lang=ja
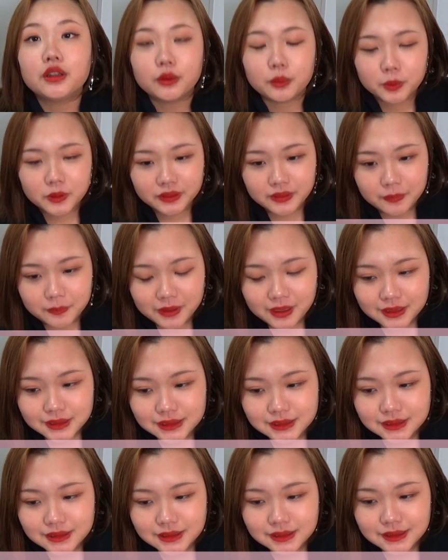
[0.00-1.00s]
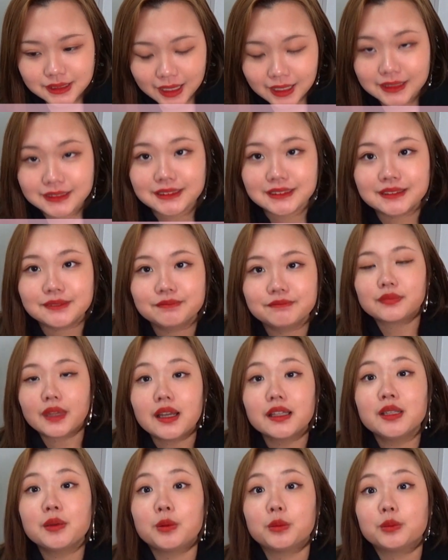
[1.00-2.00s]
思ってますはい
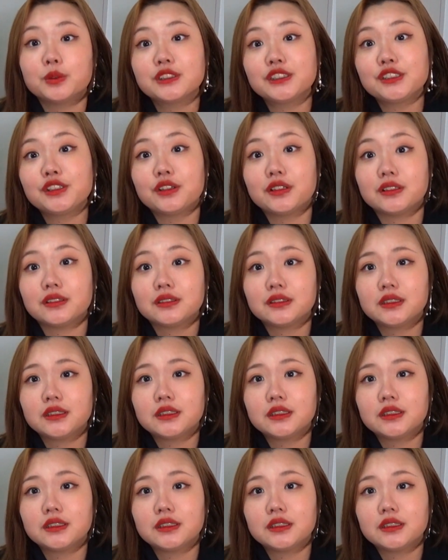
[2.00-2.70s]
あでももちろん